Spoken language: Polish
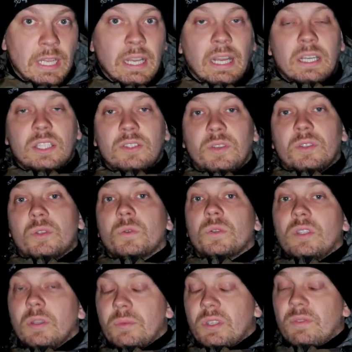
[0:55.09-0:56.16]
ale w związku z
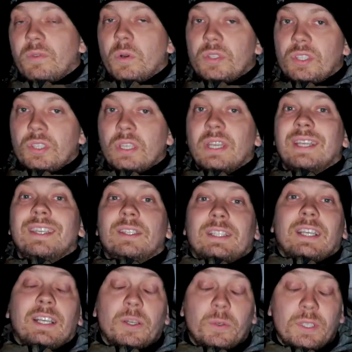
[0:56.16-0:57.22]
tym, że w Łodzi
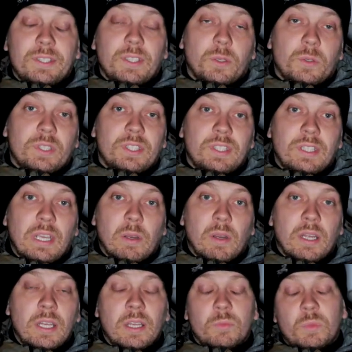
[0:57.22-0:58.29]
taka ulica już istniała,
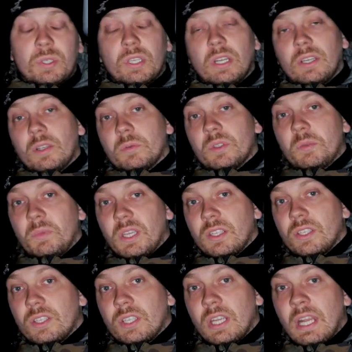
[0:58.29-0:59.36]
musieli ją
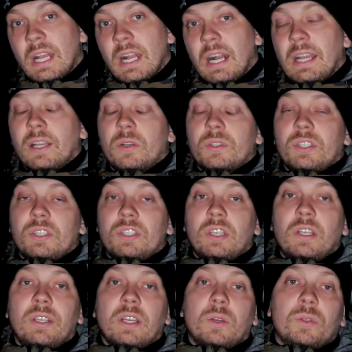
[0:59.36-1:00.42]
zmienić, a jako, że
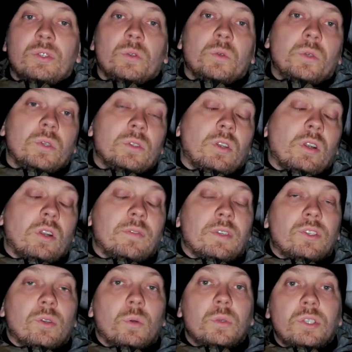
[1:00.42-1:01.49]
chcieli jakoś
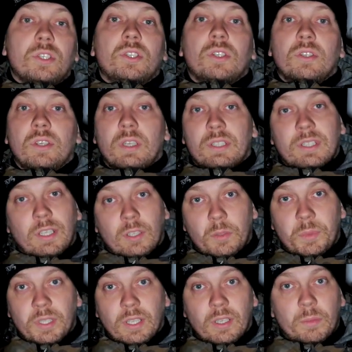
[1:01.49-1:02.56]
uhonorować, uczcić
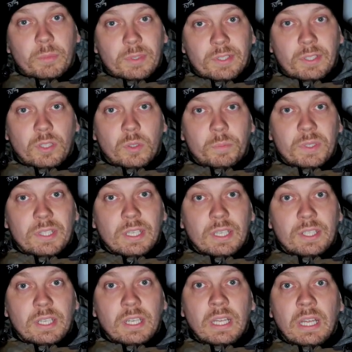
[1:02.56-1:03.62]
znakomitego polskiego
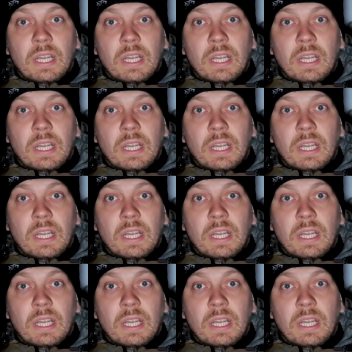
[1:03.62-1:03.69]
pisarza,